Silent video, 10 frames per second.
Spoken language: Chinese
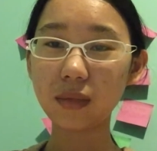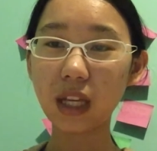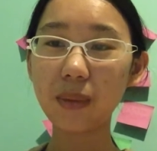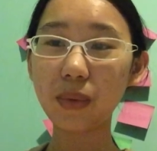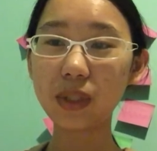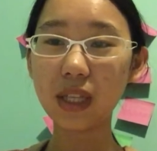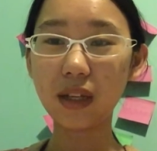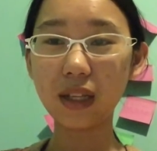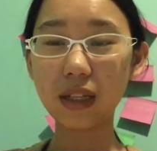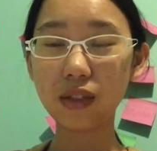他目
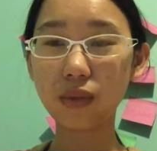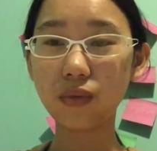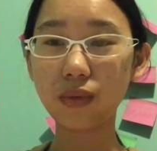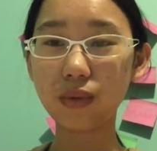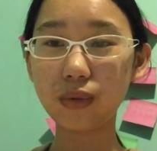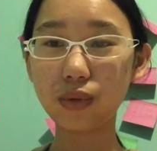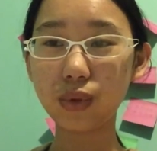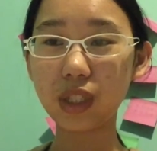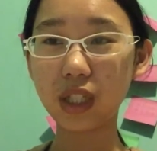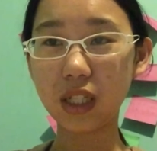前来
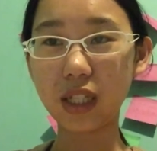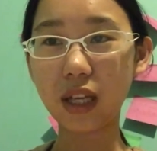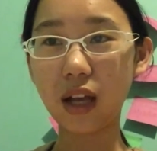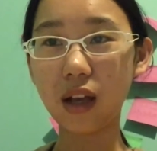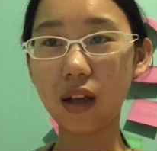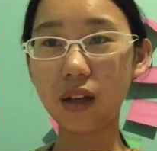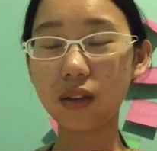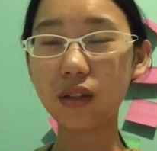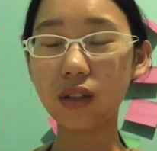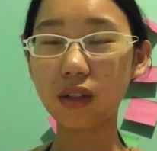说是一个好，
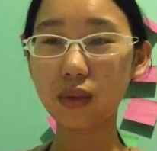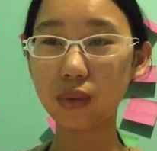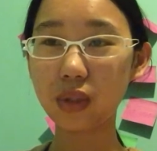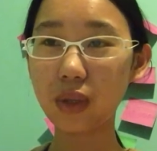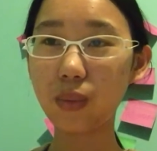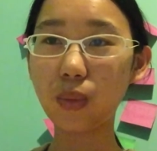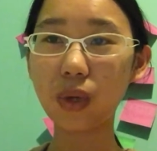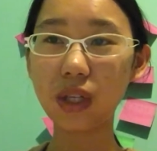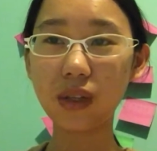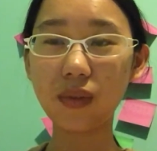认
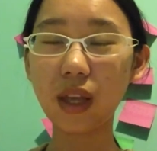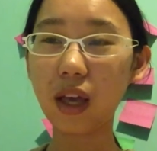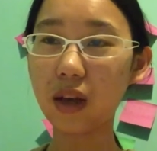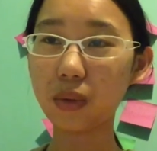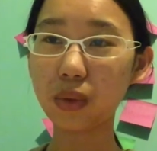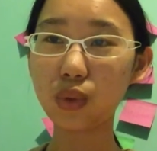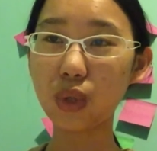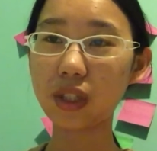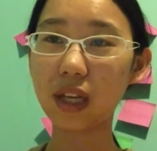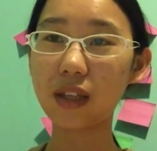我认为好的
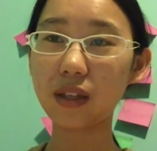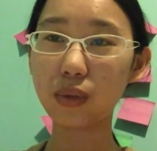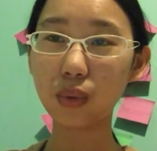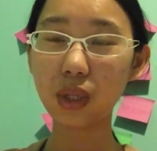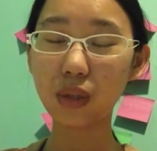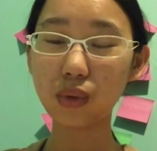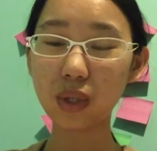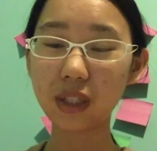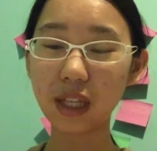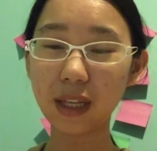状态，一个对的
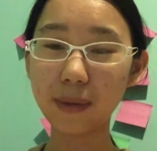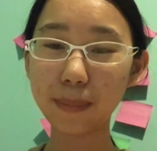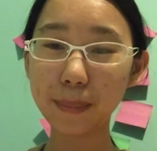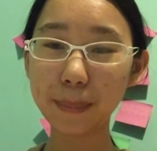状态，